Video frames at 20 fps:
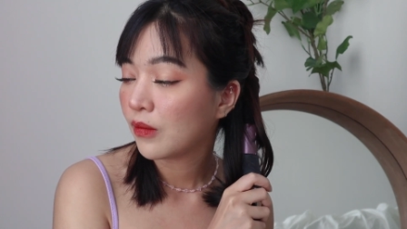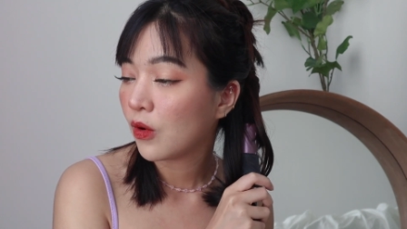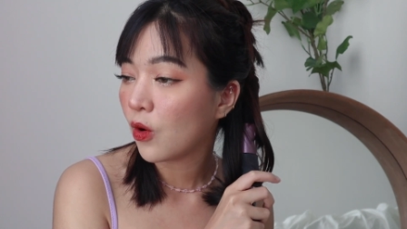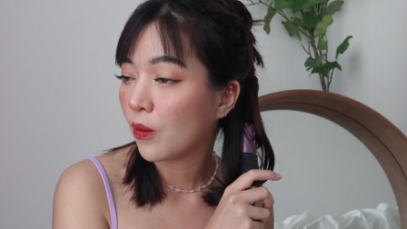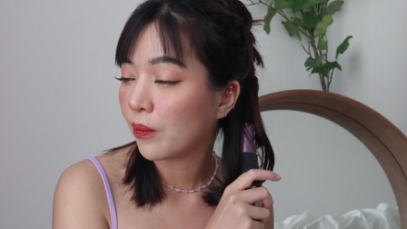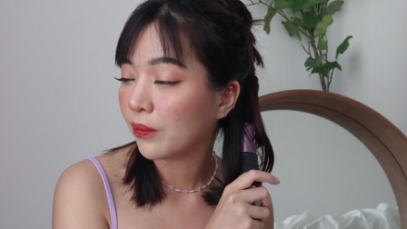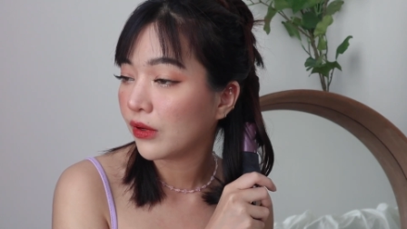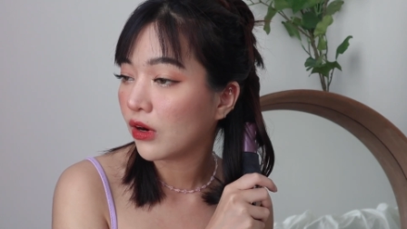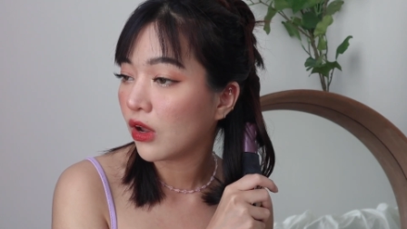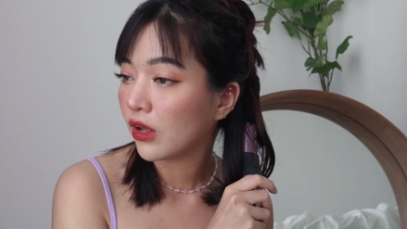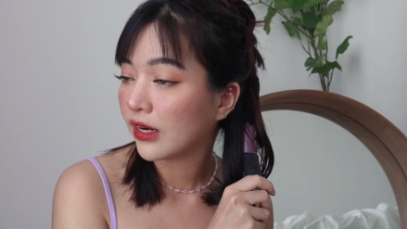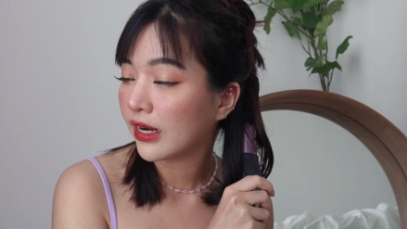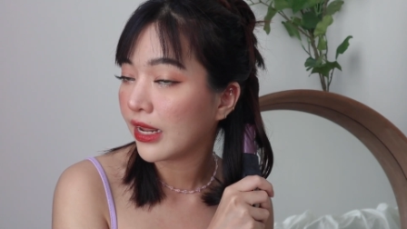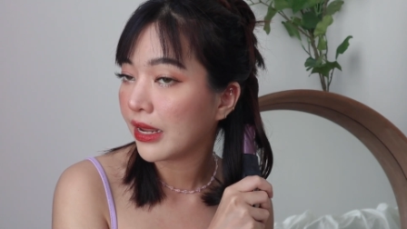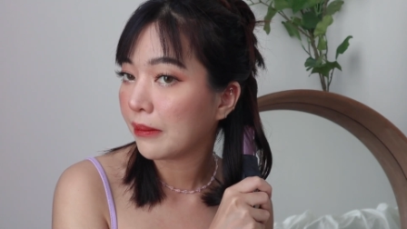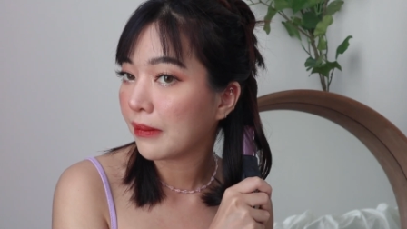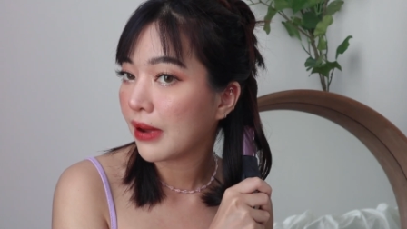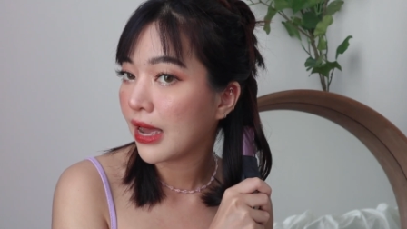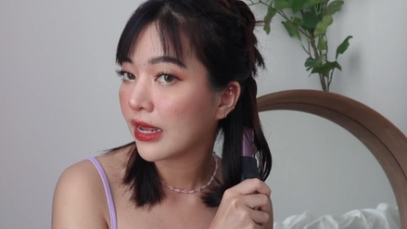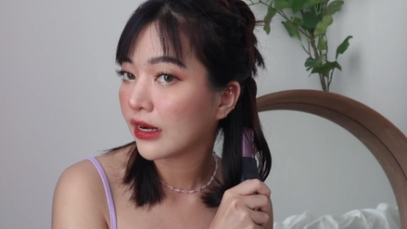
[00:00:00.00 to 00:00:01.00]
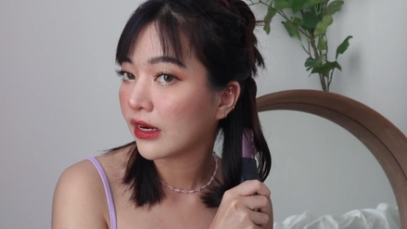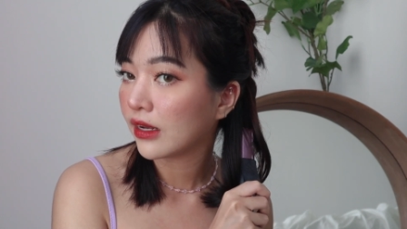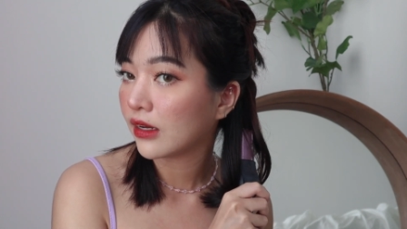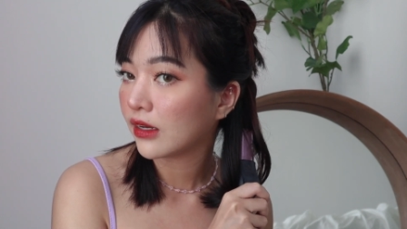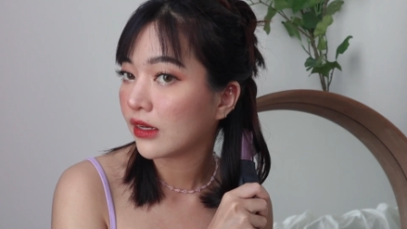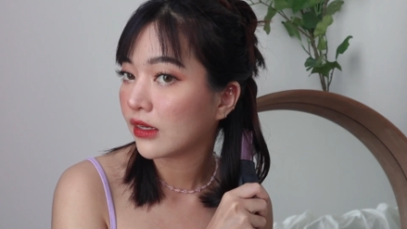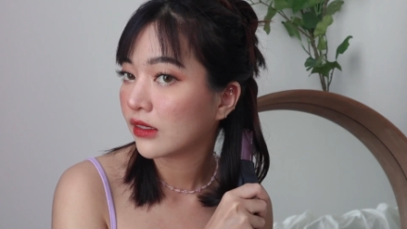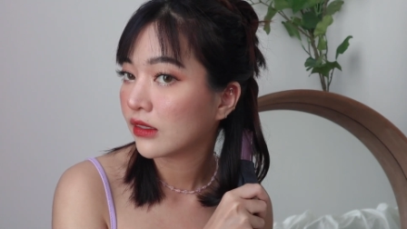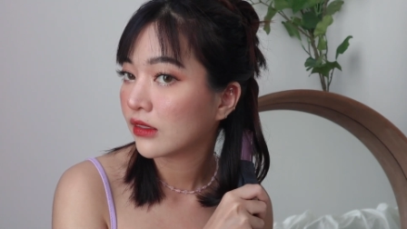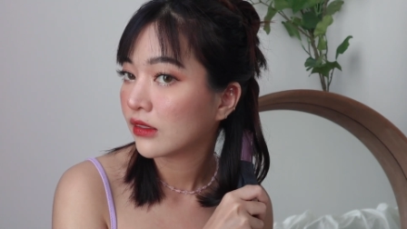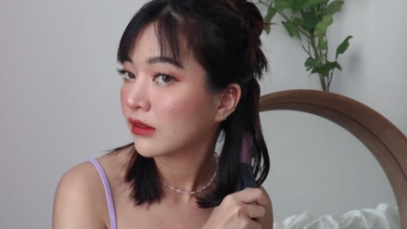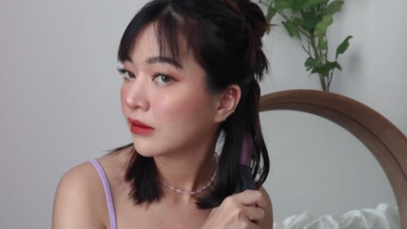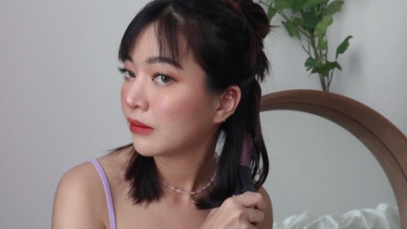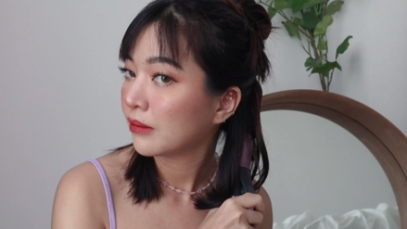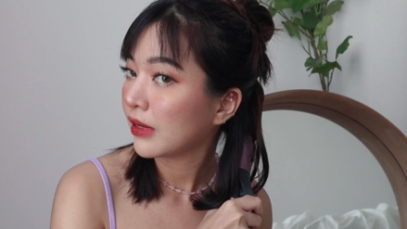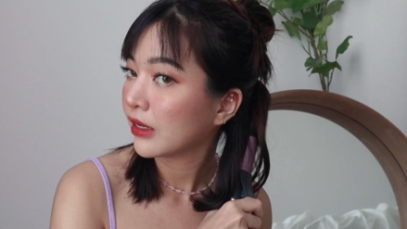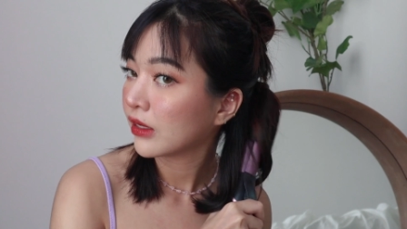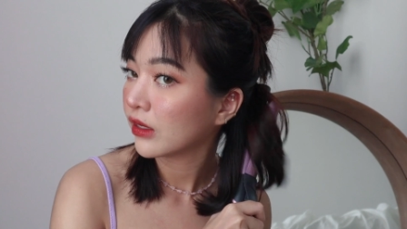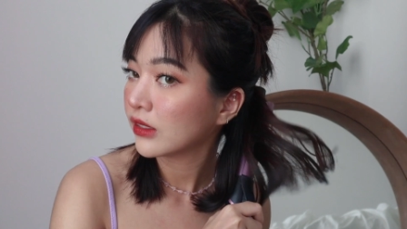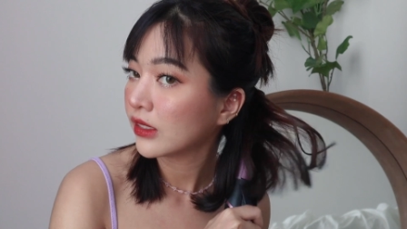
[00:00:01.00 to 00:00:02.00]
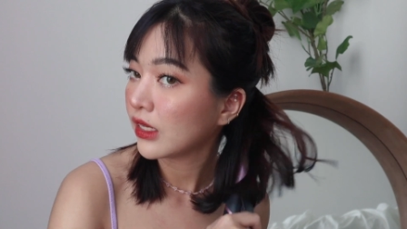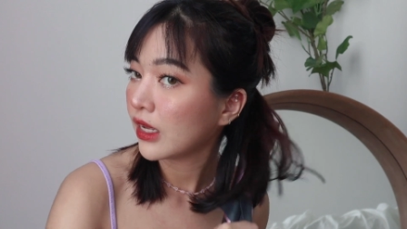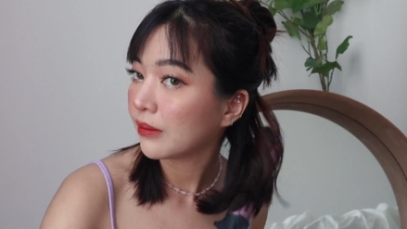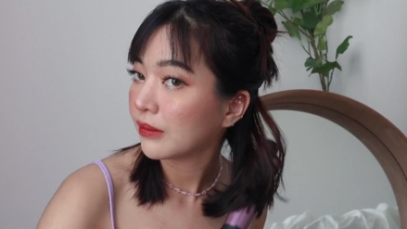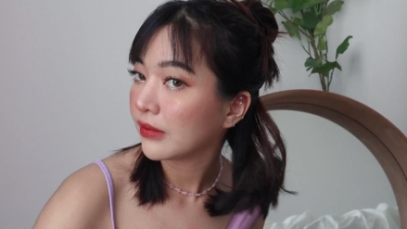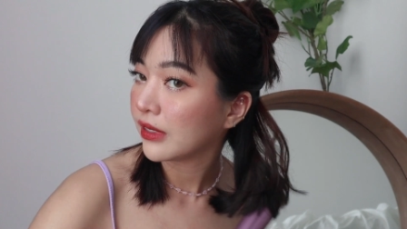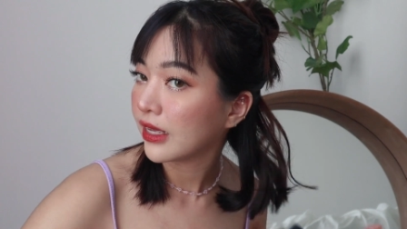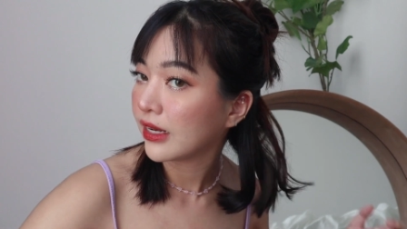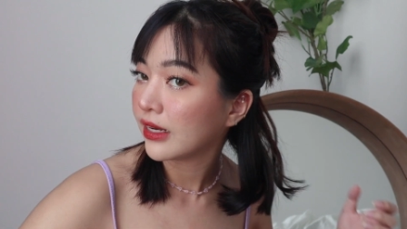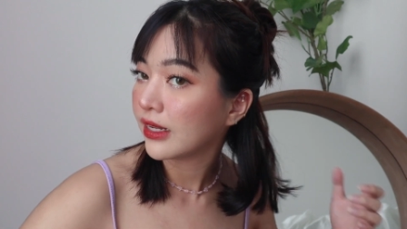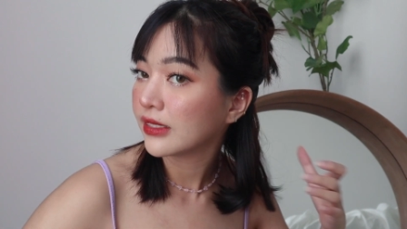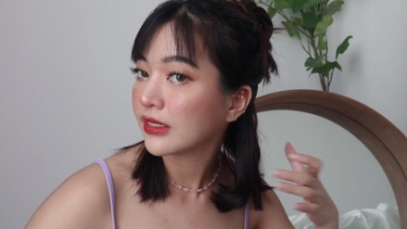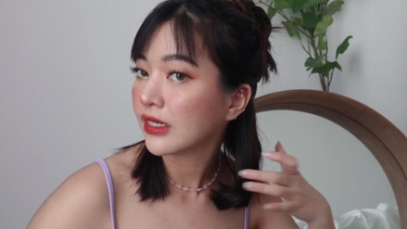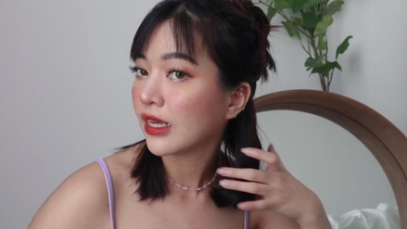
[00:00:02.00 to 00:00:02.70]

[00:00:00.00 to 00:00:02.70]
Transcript: ผมรอนอะไรมากนะคะมายก็จะทำอย่างนี้ใน